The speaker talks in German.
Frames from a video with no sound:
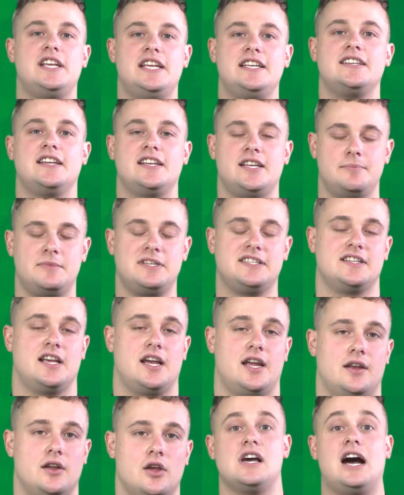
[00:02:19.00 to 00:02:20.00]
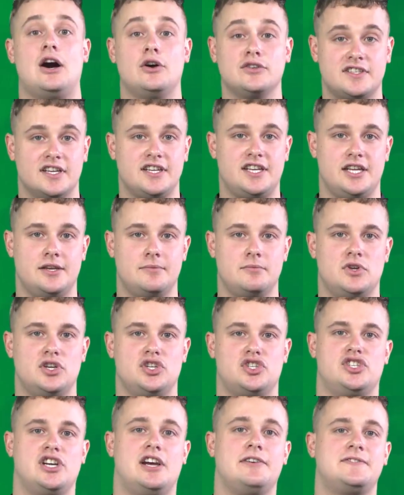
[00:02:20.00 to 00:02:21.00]
hinter dem Design. Außerdem
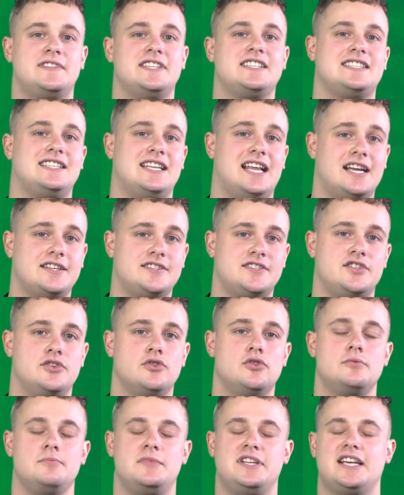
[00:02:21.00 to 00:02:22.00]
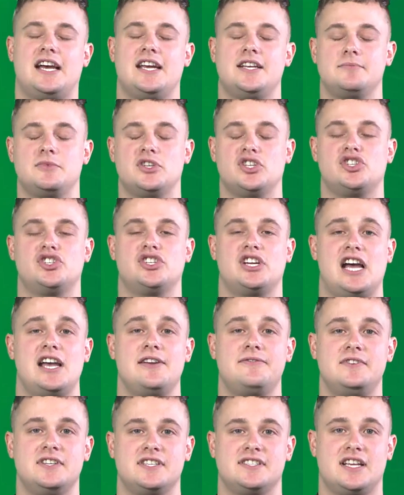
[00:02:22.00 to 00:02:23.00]
schafft es Lazio mit einem
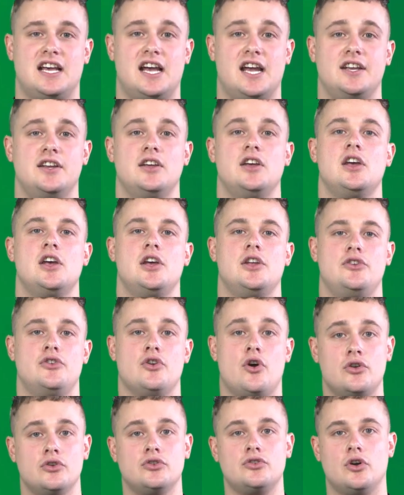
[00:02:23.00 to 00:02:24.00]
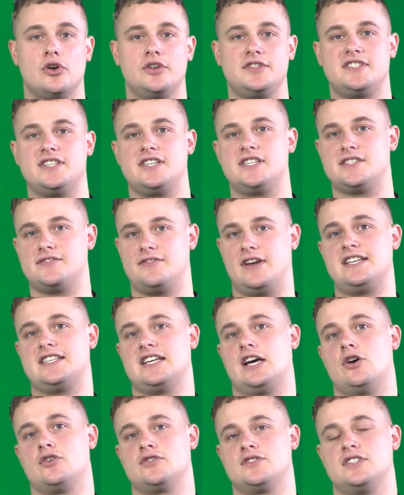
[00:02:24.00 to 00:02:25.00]
gestreiften Design
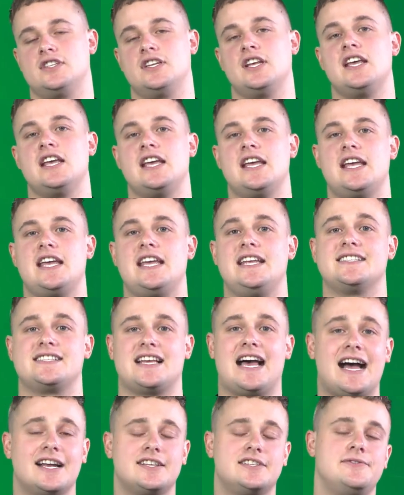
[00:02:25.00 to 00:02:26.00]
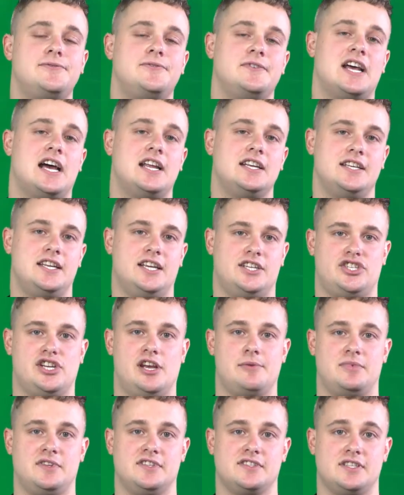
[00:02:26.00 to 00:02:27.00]
99-2000 ins Achtelfinale der
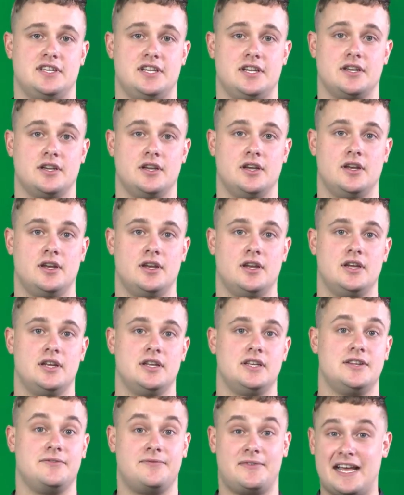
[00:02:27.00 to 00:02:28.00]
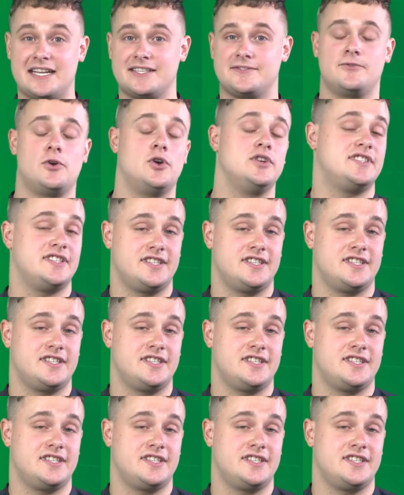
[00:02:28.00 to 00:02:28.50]
Champions League. Die Fans freuen